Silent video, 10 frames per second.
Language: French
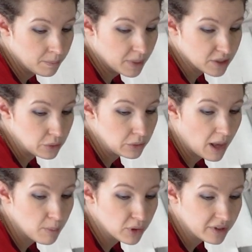Parce que
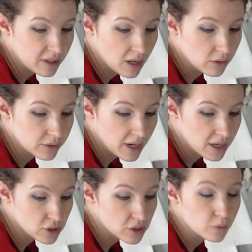la porte à
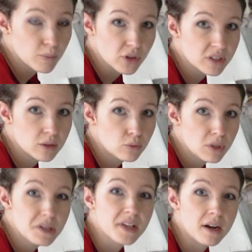galandage, c'est une porte qui
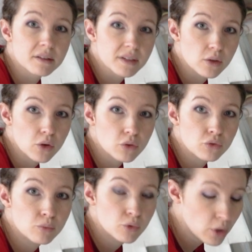coulisse à l'intérieur
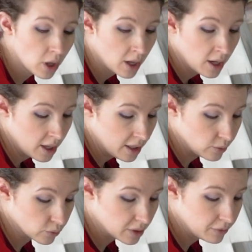du mur.
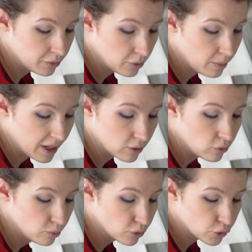Et donc, il faut bah,
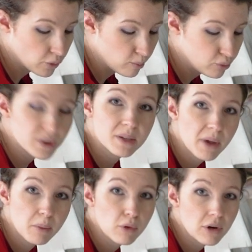que le mur soit plus
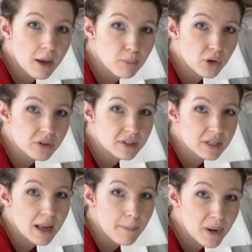épais pour que la porte
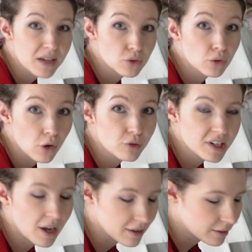ait la place de
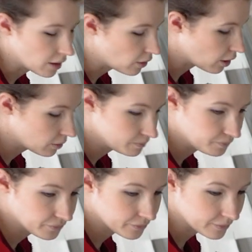rentrer à l'intérieur.
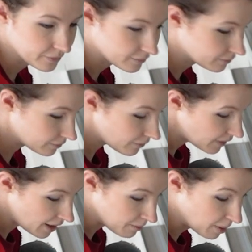
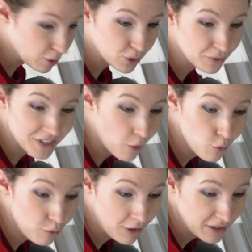Mais bah, moi, je trouve
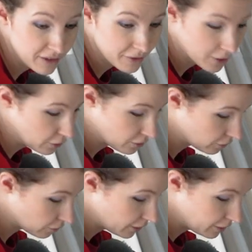ça ouf la différence
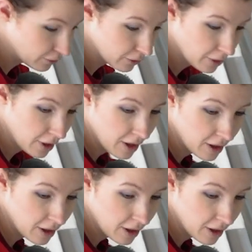entre les deux.